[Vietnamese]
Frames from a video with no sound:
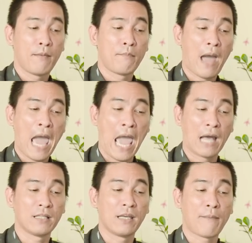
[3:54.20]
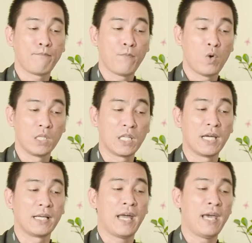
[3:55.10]
mà hạn thì nạp huỳnh
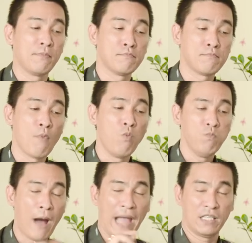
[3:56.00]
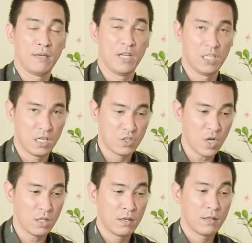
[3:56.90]
tiền này bốn mạng thì bị sinh
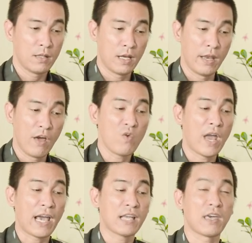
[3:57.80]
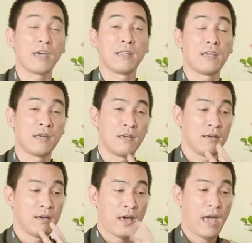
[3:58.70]
xuất thì nếu là các chị thì
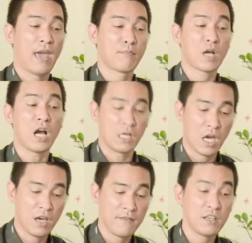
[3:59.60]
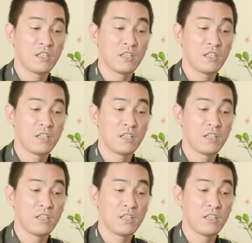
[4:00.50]
em cần để ý tới